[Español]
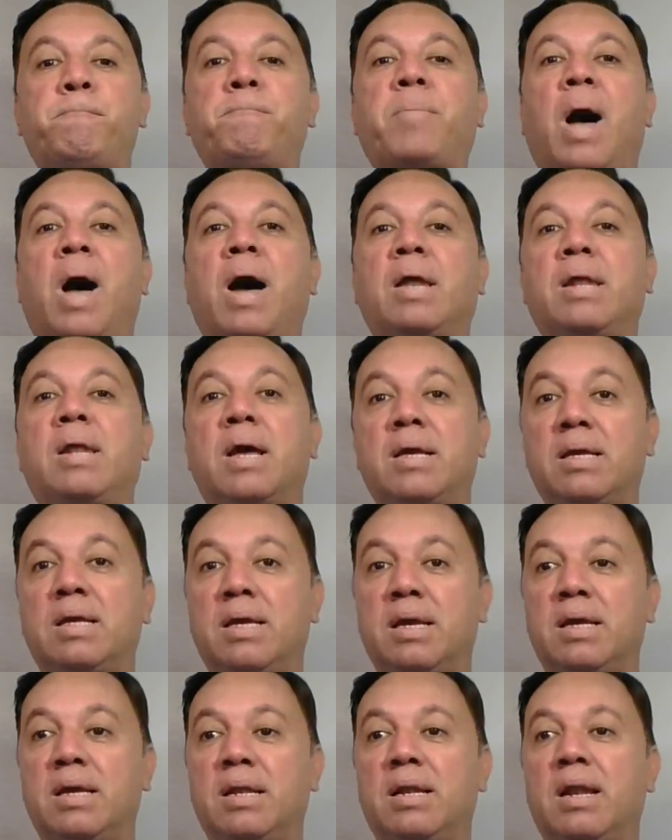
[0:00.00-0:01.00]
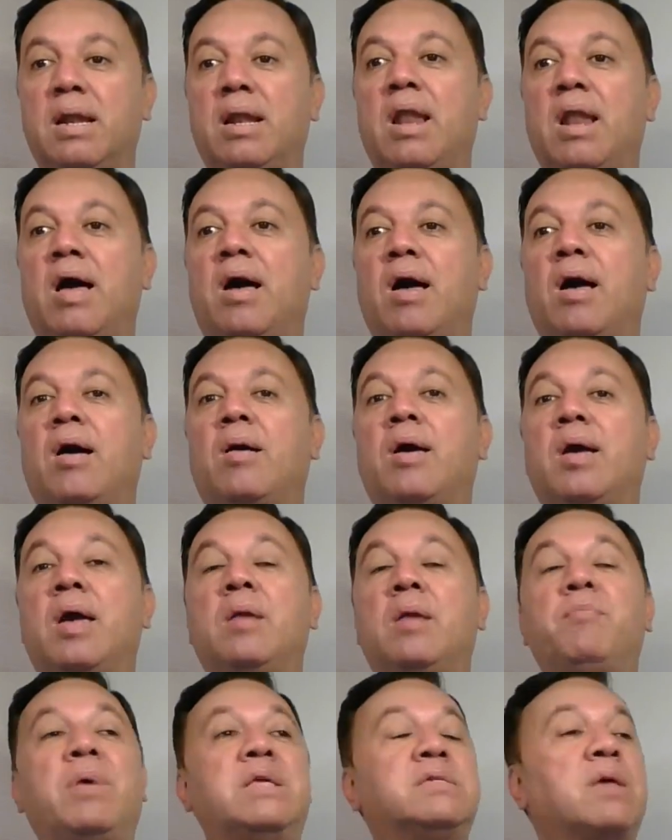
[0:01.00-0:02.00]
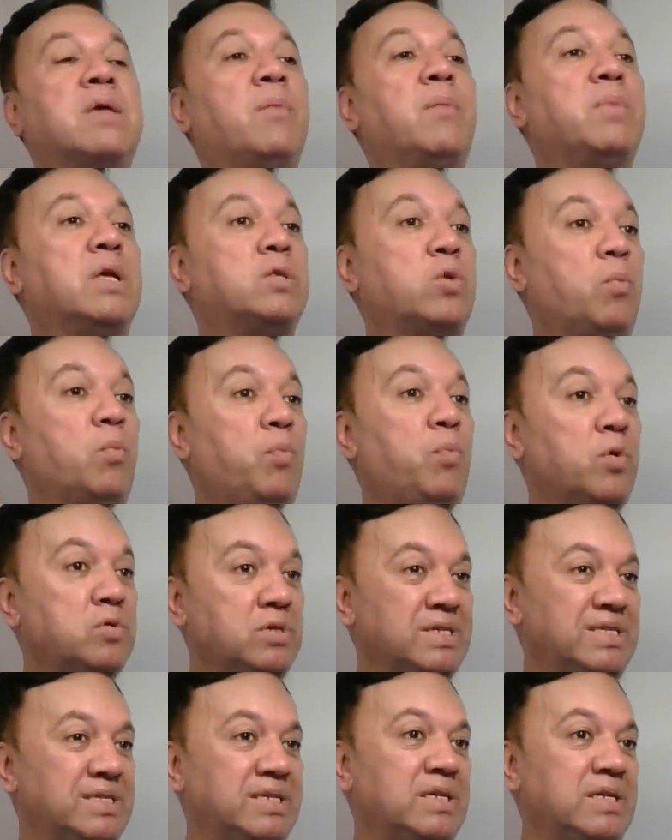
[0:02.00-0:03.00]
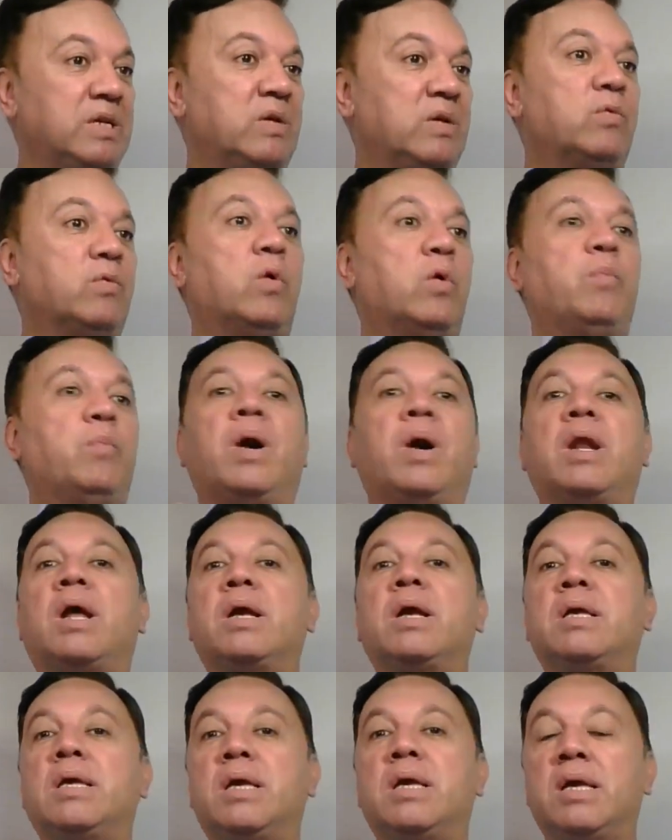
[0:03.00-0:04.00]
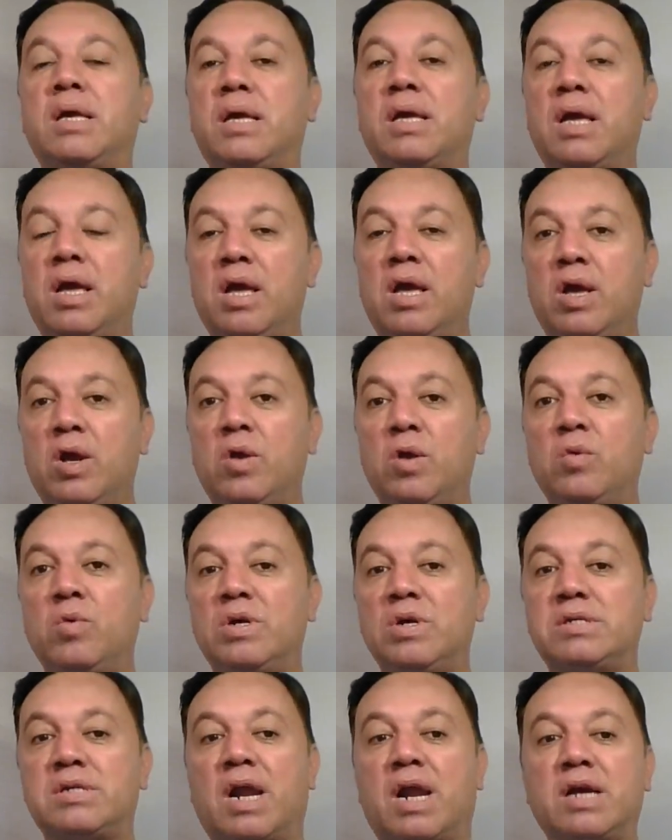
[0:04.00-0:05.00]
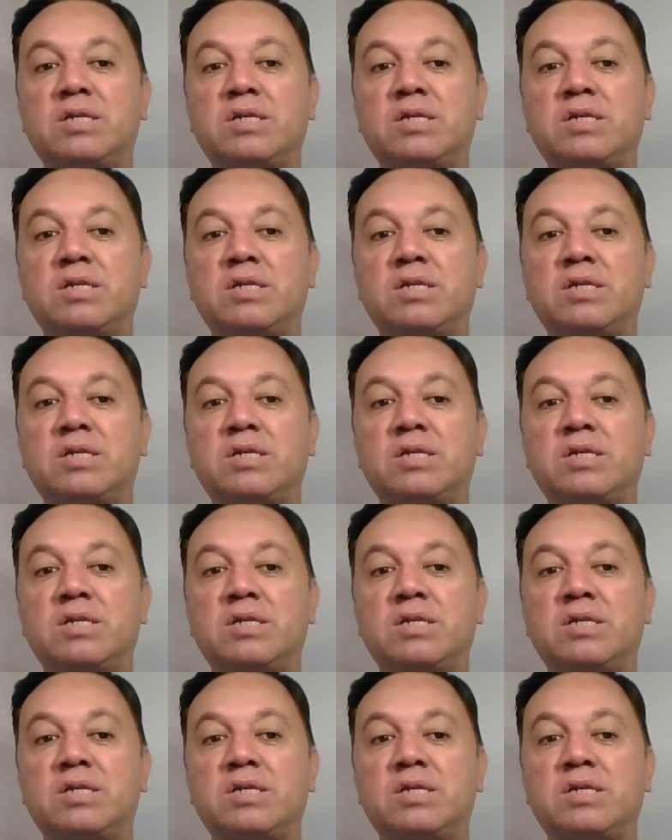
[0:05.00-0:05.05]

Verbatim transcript: para que la, el pensamiento positivo, para que nuestra